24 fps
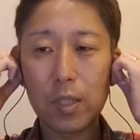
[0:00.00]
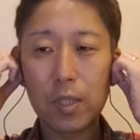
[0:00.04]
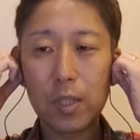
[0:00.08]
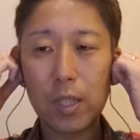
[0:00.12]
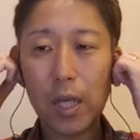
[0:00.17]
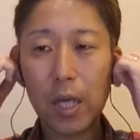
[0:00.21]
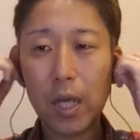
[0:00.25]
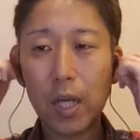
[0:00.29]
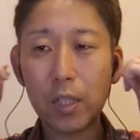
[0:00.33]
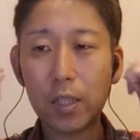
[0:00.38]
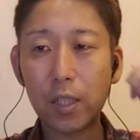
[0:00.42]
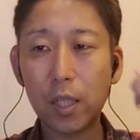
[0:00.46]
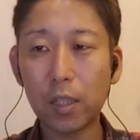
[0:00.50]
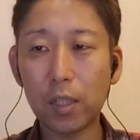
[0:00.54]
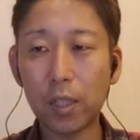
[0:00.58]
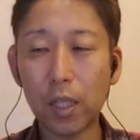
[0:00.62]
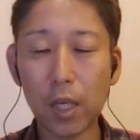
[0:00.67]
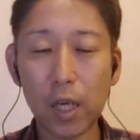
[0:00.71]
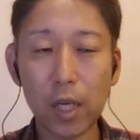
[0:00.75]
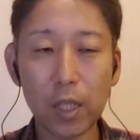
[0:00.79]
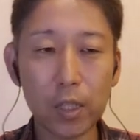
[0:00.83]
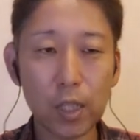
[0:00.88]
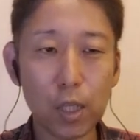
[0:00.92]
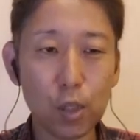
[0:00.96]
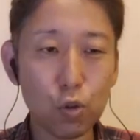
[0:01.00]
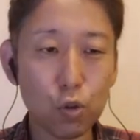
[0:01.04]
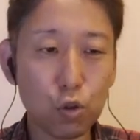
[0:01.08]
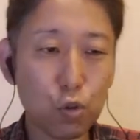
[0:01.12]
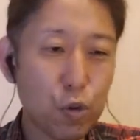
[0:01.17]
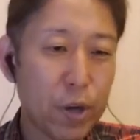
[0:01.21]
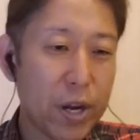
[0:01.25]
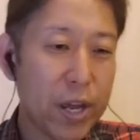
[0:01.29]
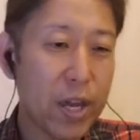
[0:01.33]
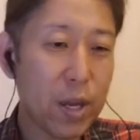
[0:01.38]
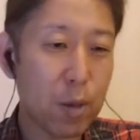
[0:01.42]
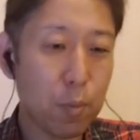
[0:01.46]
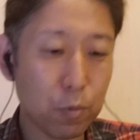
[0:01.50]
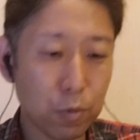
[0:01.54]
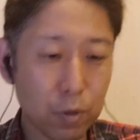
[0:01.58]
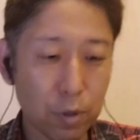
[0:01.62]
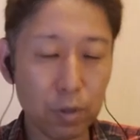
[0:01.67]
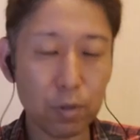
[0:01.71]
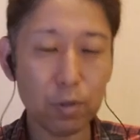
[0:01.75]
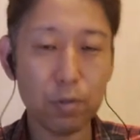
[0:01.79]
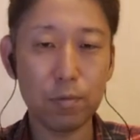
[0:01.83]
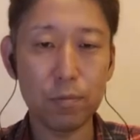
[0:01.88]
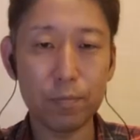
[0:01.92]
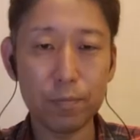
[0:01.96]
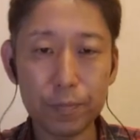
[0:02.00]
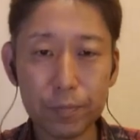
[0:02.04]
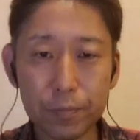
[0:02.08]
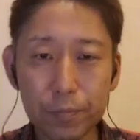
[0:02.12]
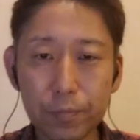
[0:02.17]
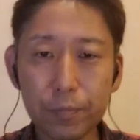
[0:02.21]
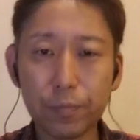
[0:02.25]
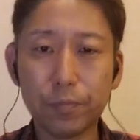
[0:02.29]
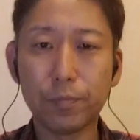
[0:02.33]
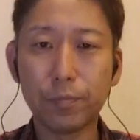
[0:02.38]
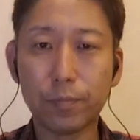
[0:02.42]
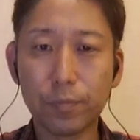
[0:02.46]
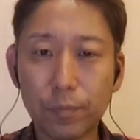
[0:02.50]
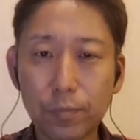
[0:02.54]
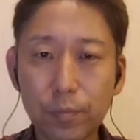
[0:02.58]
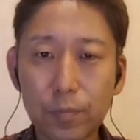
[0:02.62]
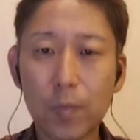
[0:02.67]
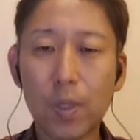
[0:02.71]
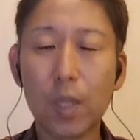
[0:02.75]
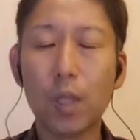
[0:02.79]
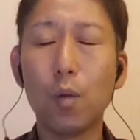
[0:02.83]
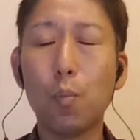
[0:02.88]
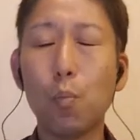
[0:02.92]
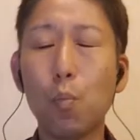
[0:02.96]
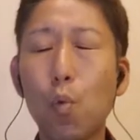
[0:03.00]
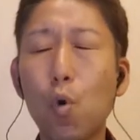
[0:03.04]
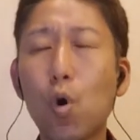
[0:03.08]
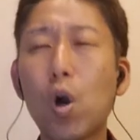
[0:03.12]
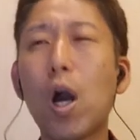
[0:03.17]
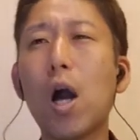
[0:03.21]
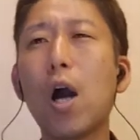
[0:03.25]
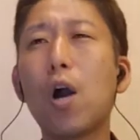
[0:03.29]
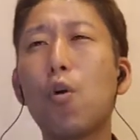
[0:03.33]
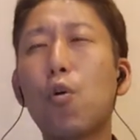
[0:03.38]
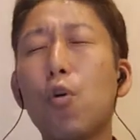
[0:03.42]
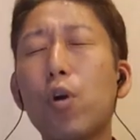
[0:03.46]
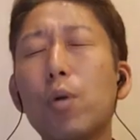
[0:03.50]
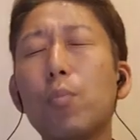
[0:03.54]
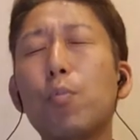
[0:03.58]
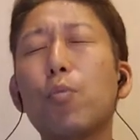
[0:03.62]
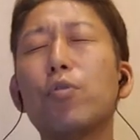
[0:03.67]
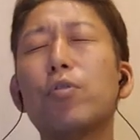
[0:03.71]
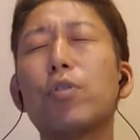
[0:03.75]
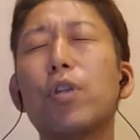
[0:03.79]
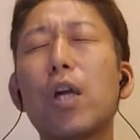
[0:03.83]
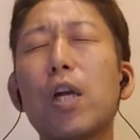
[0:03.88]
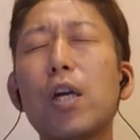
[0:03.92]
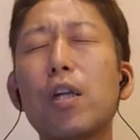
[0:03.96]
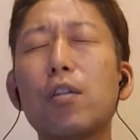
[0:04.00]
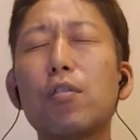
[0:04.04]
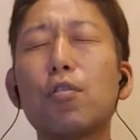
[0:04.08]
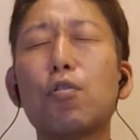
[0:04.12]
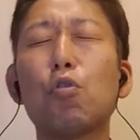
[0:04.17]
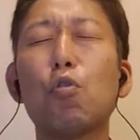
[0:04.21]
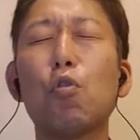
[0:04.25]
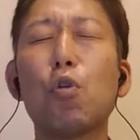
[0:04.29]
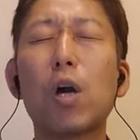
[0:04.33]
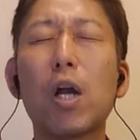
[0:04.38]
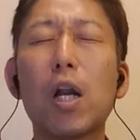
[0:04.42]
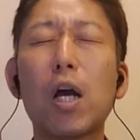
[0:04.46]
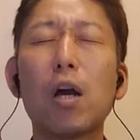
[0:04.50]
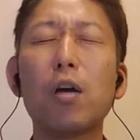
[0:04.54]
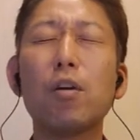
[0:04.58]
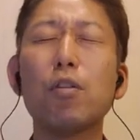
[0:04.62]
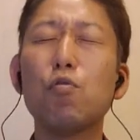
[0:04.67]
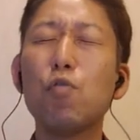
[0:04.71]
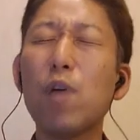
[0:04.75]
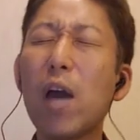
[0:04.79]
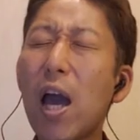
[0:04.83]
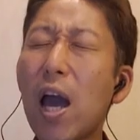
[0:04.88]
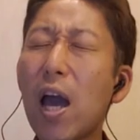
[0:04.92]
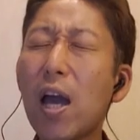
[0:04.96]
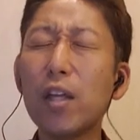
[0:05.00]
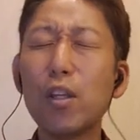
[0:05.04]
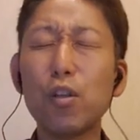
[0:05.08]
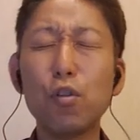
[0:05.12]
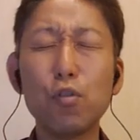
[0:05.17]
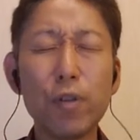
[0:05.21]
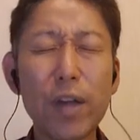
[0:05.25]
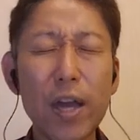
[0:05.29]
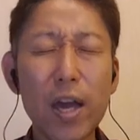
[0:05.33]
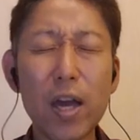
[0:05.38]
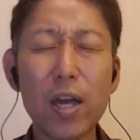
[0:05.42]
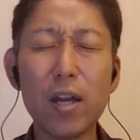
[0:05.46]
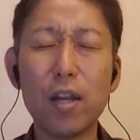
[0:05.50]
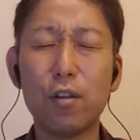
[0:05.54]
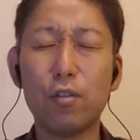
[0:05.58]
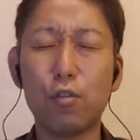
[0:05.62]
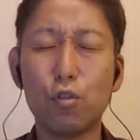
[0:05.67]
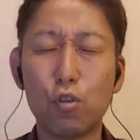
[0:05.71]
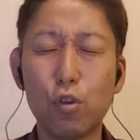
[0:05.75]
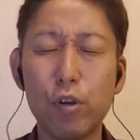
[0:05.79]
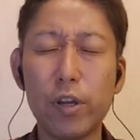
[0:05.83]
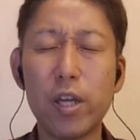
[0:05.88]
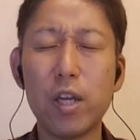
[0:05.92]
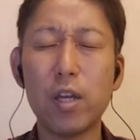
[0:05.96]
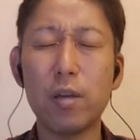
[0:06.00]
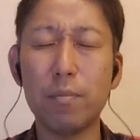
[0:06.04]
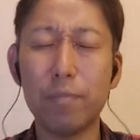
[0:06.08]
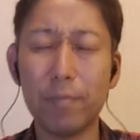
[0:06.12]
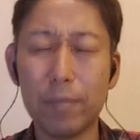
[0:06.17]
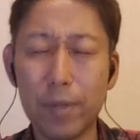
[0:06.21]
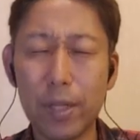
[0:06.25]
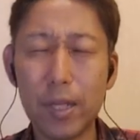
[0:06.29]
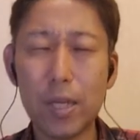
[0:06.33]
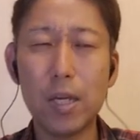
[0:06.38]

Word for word: タカタタカタスクリームもうかっこいいもう前奏からから「ワードヤースクリーム